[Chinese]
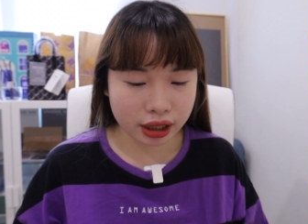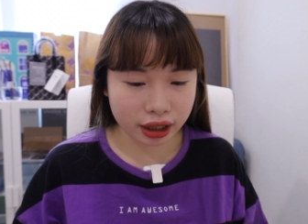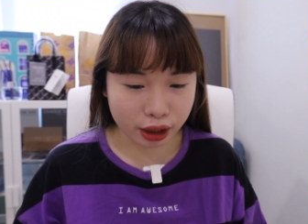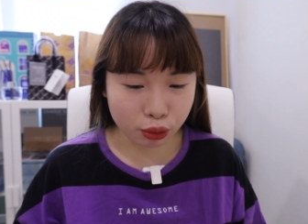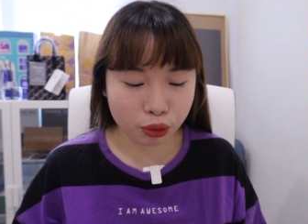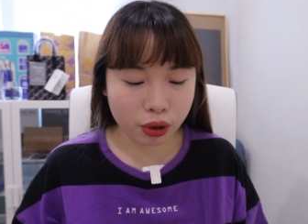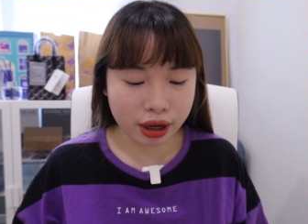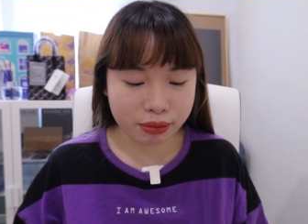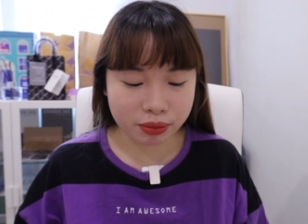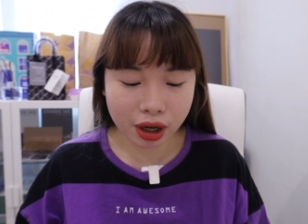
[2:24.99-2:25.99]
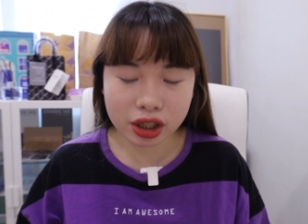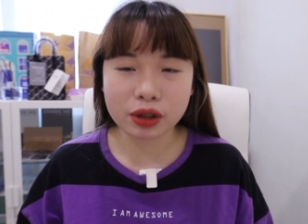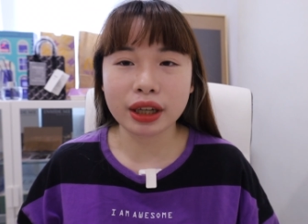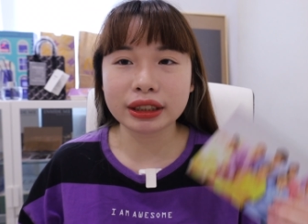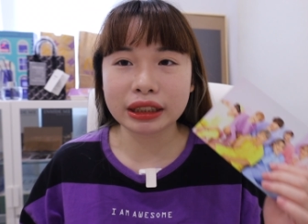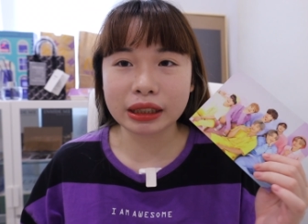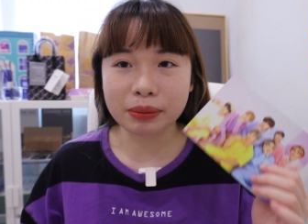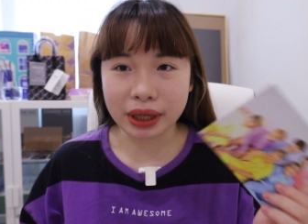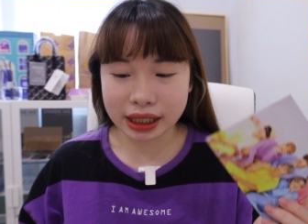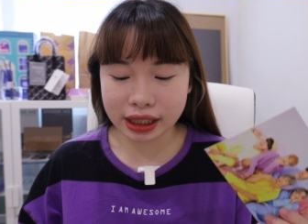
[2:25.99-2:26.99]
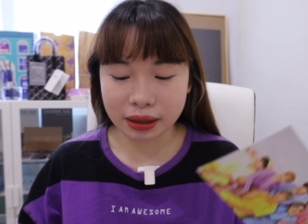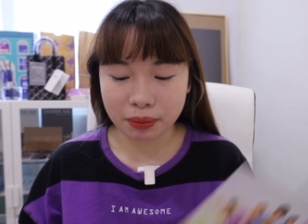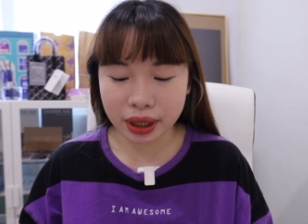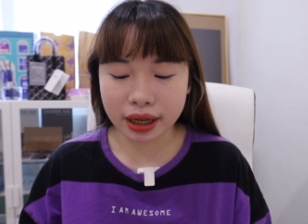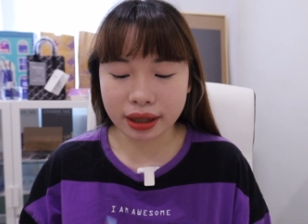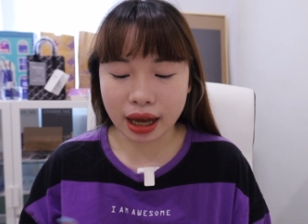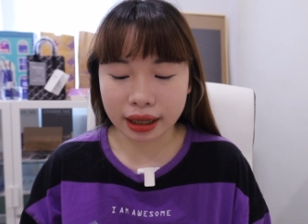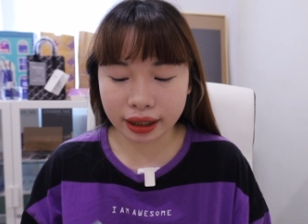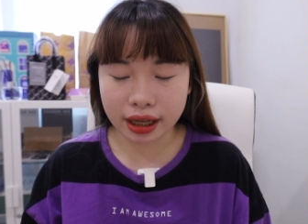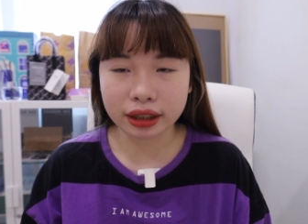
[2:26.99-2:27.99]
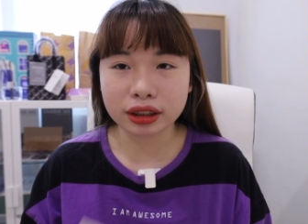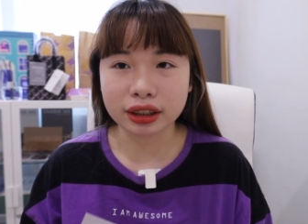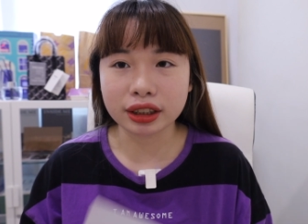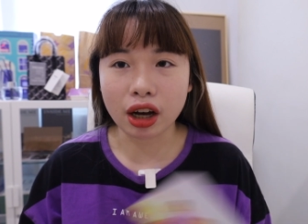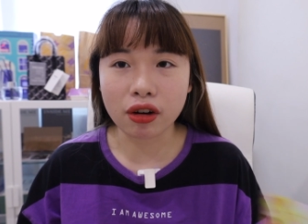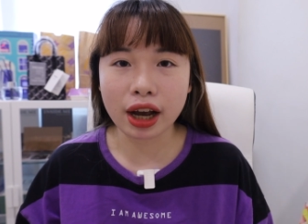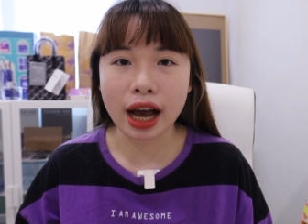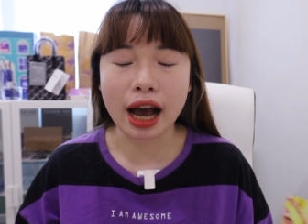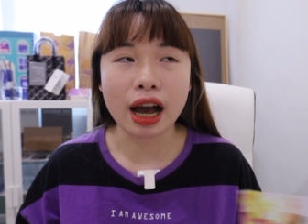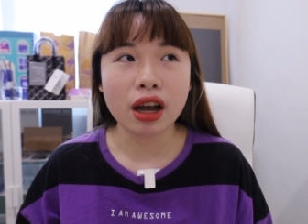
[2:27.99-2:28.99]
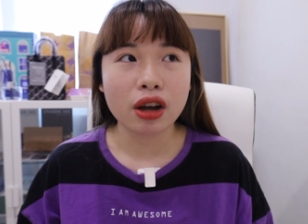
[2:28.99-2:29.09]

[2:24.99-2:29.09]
礼物，会比较希望是明信片啊、贴纸、小卡，